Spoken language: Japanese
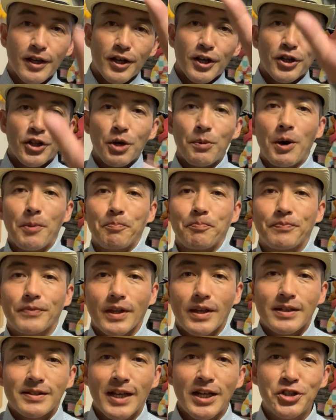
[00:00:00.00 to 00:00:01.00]
どうも
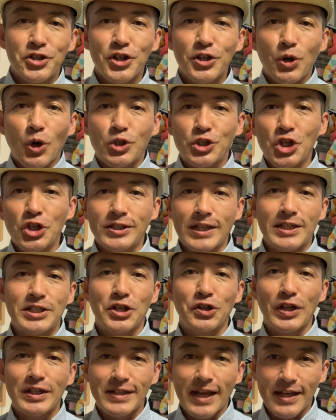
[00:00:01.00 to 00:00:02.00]
最初に告知をさせて
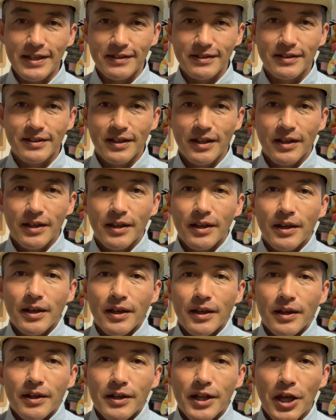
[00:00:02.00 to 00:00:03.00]
ください
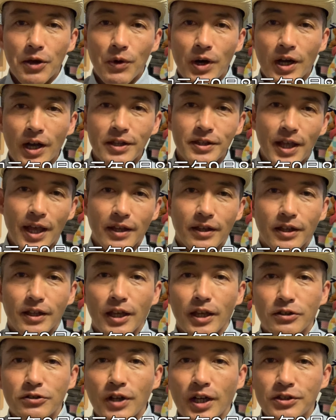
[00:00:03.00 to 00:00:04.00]
令和元年、
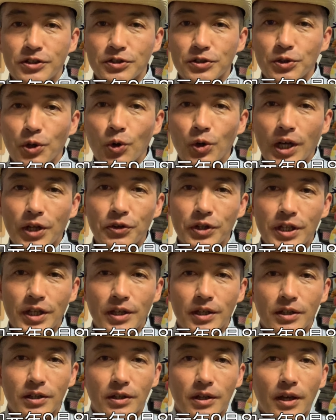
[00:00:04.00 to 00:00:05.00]
えー、9月8日の日
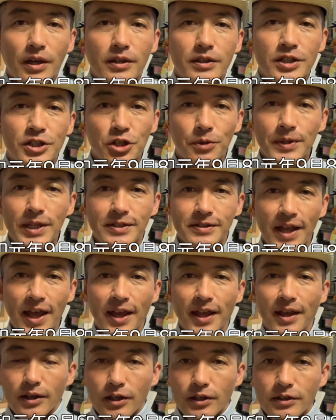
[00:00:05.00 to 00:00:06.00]
日曜日ですね
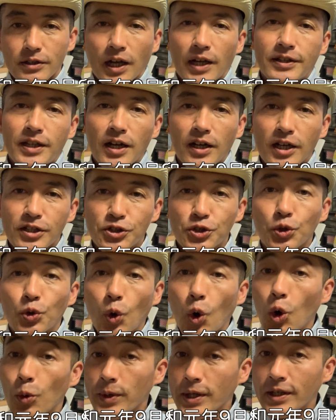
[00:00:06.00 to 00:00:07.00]
片カス
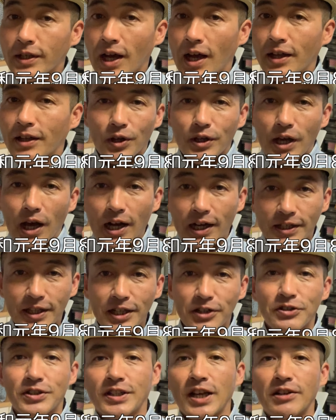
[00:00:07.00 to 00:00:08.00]
公民館博多
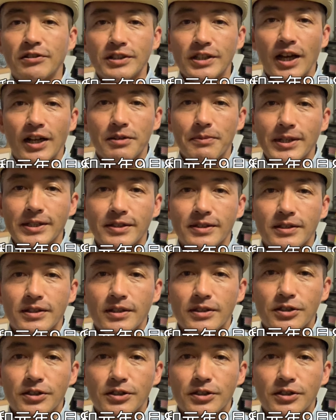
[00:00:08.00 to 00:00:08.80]
駅の近くにあります